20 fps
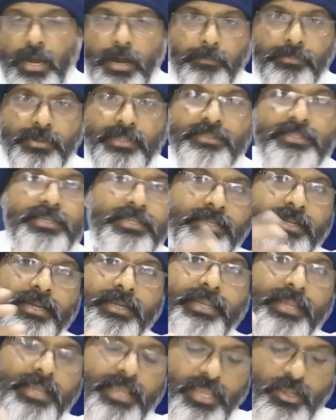हमने तीन
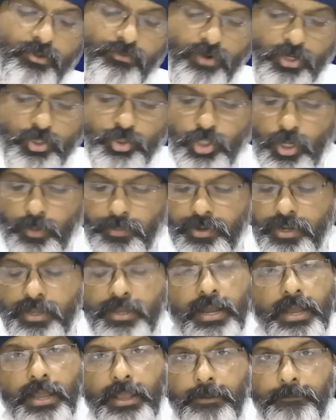घंटे का एक वर्कशॉप
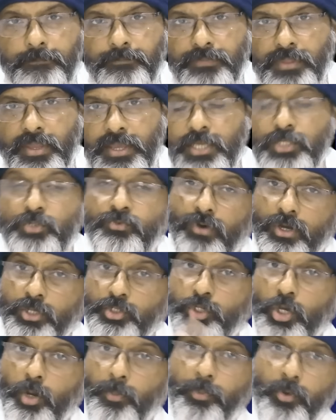रखा है इस
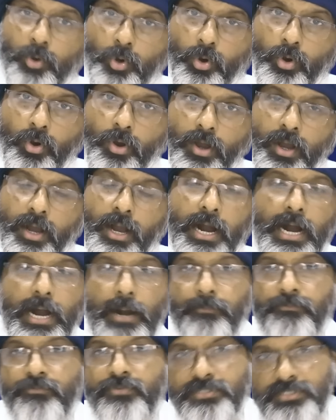वर्कशॉप को
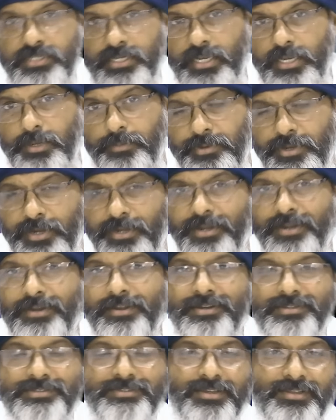आप फिजिकली भी
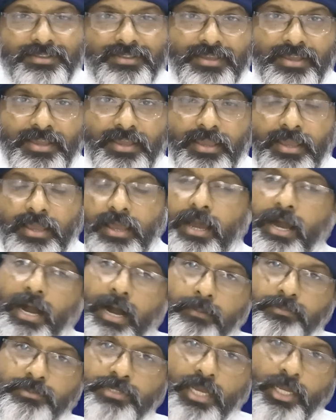अटेंड कर सकते हैं
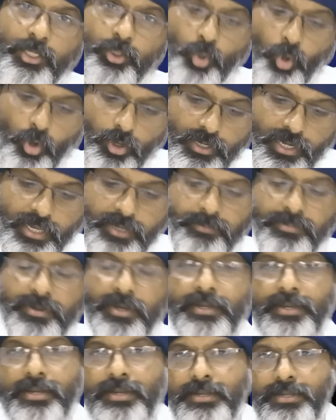आप चाहे तो ऑनलाइन भी
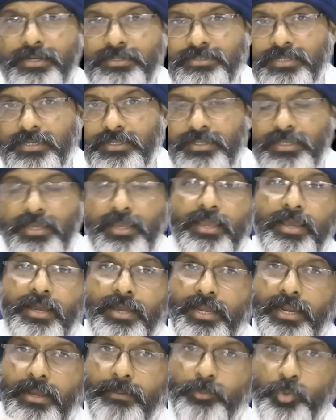अटेंड कर सकते हैं
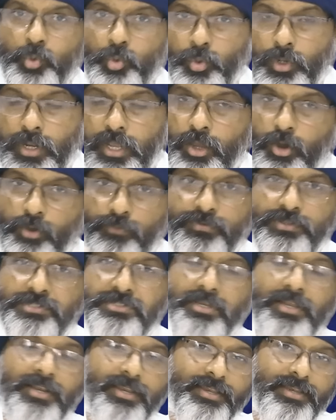अगर आप दूर हैं और
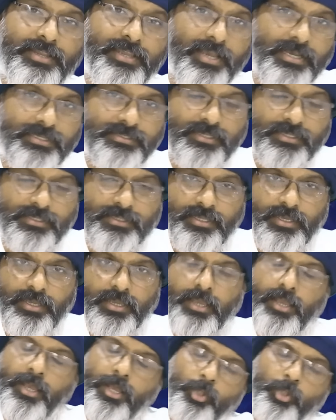फिजिकली नहीं आ सकते हैं